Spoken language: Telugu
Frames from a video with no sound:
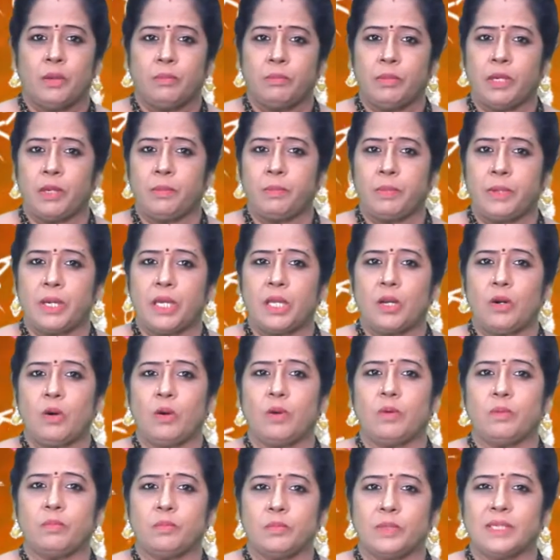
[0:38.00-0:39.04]
మీ పేరులో
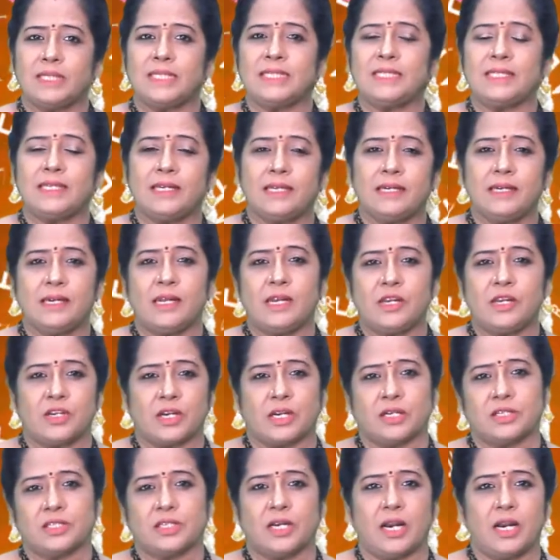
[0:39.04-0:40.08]
మొదటి ఇంగ్లీష్
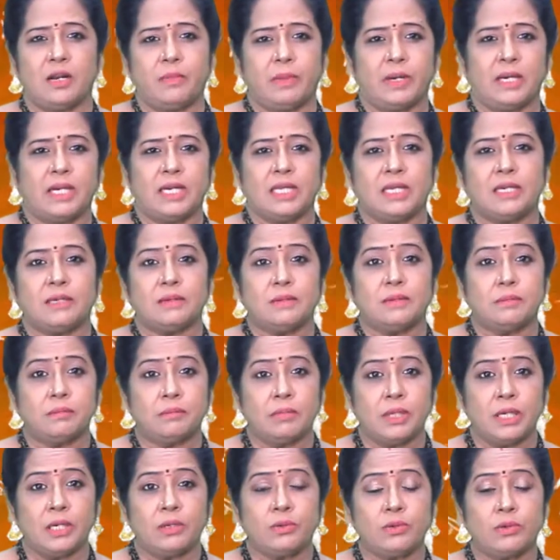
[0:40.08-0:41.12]
అక్షరాన్ని బట్టి
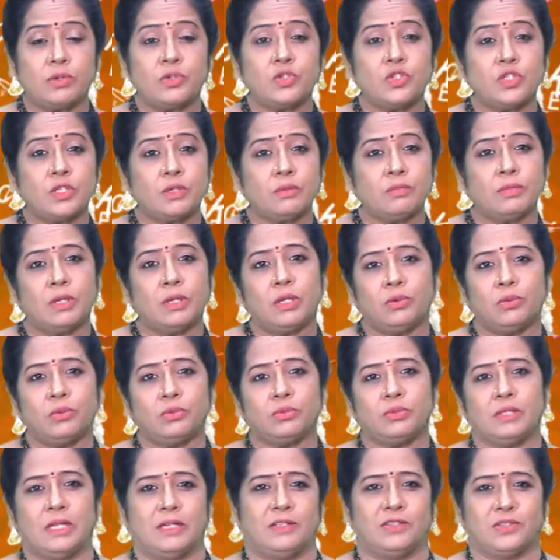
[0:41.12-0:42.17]
మీ గురించి మీరు
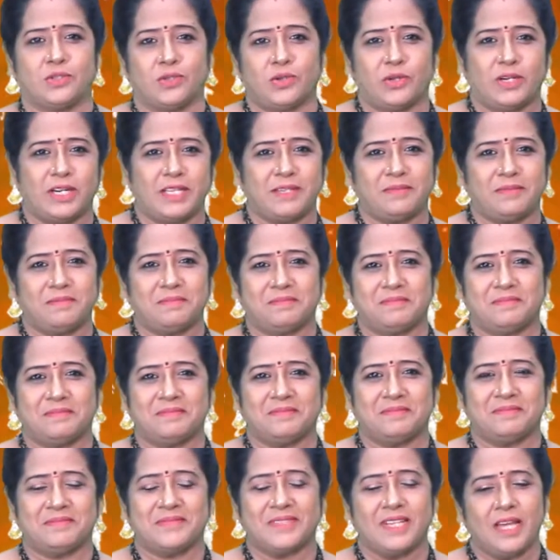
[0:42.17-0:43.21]
తెలుసుకోండి
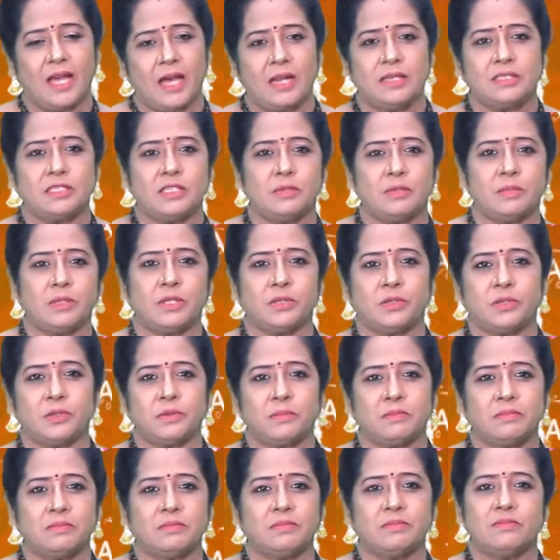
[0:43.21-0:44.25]
ఆలస్యం ఎందుకు
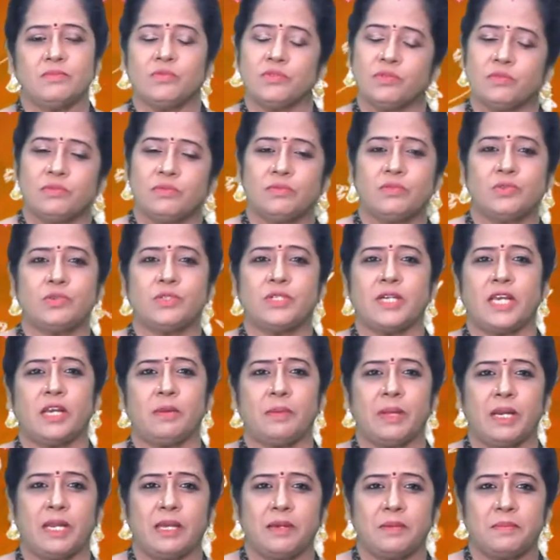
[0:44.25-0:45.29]
చూసేయండి
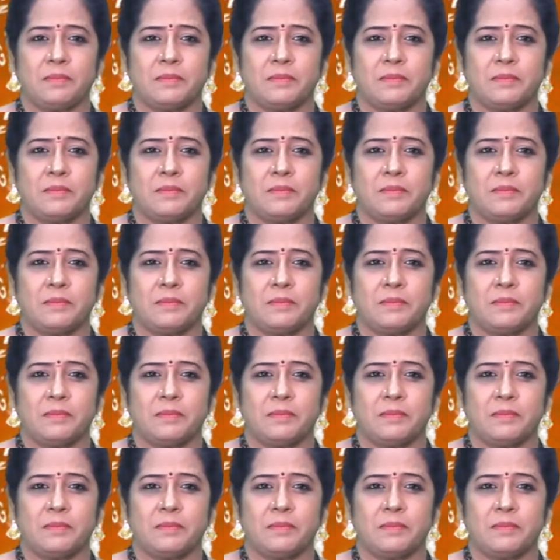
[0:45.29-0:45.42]
మరి